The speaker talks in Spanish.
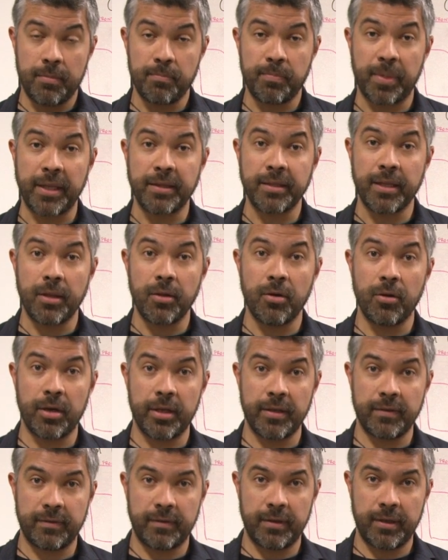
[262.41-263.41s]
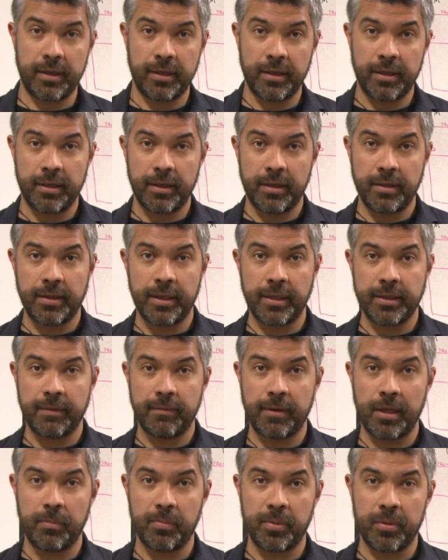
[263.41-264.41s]
emprendedores del
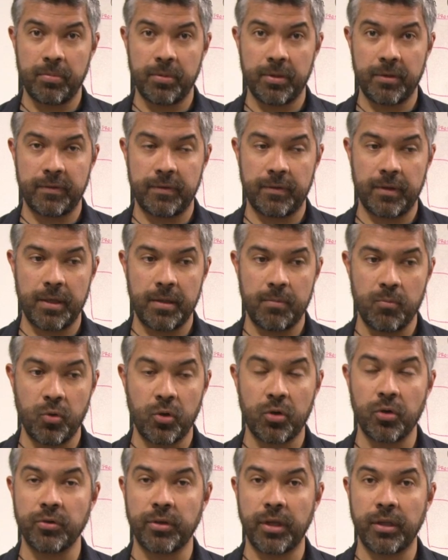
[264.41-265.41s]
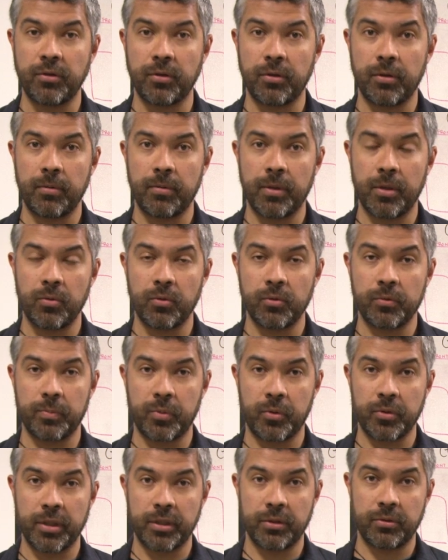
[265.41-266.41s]
Developer Bus y muy contento de ver unos
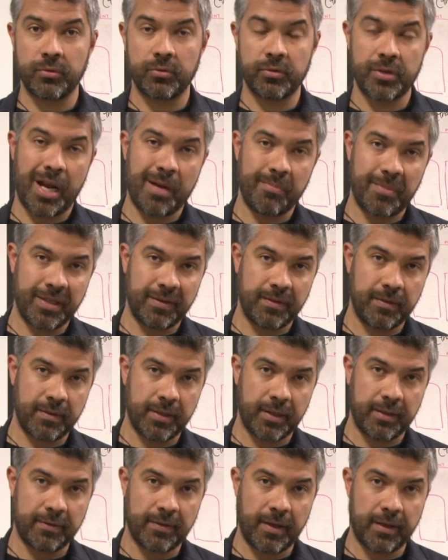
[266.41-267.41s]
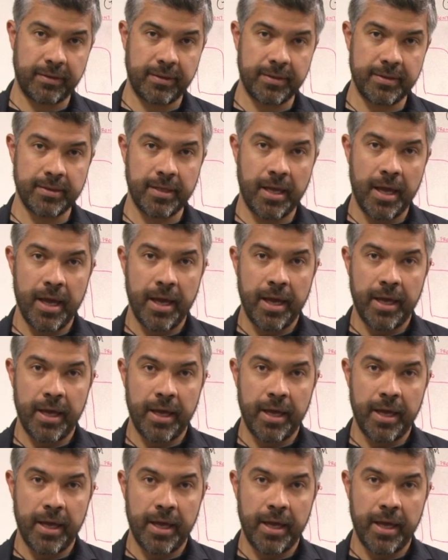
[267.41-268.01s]
proyectos realmente interesantes.